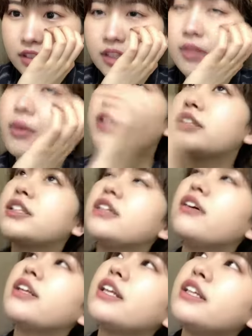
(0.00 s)
でも
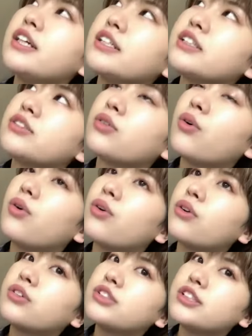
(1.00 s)
次はね、にがつのご、
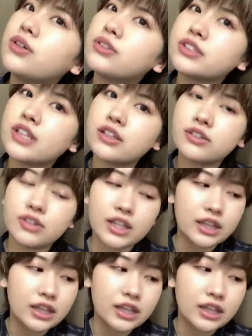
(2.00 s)
ろくにコンサートがあっ